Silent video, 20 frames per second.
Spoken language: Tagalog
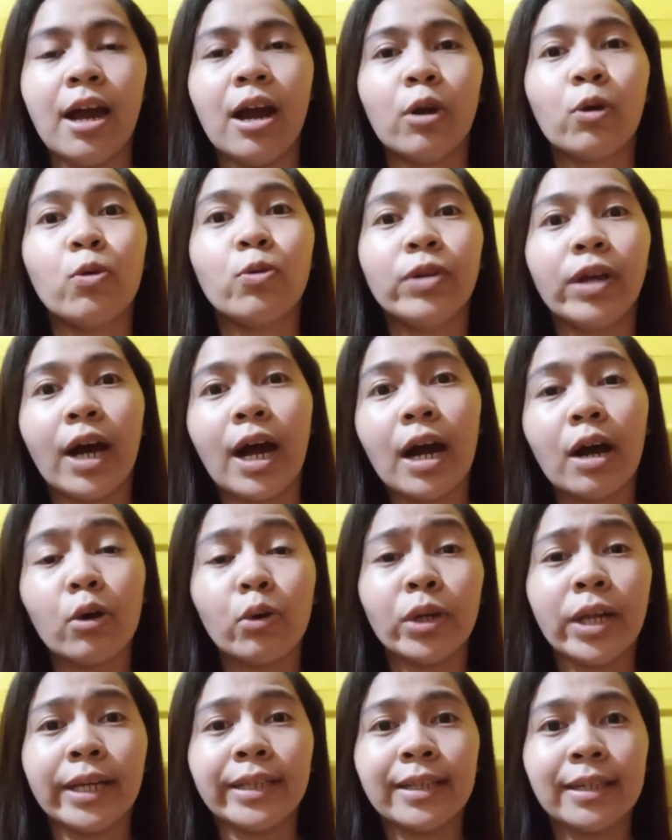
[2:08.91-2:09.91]
kung
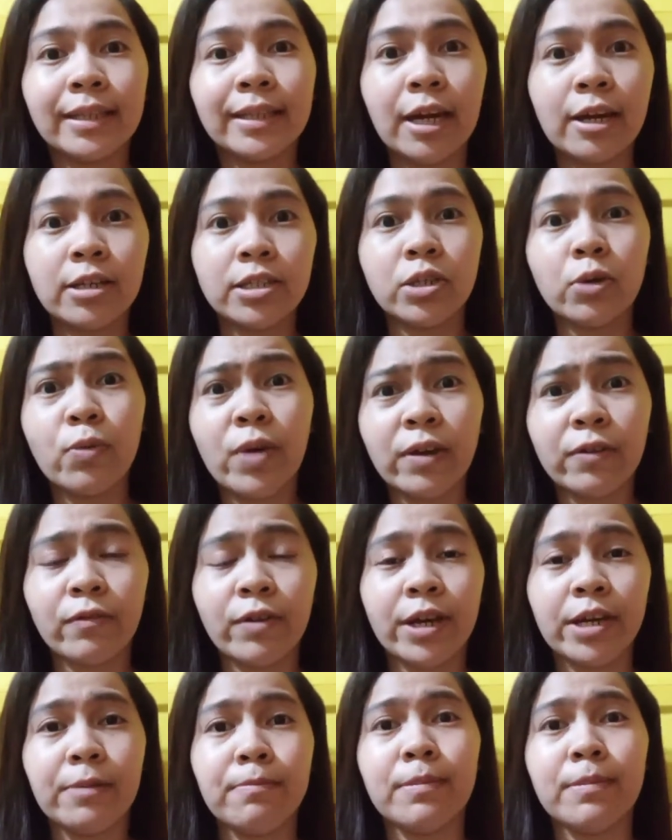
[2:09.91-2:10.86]
nakakakonekta tayo sa wifi,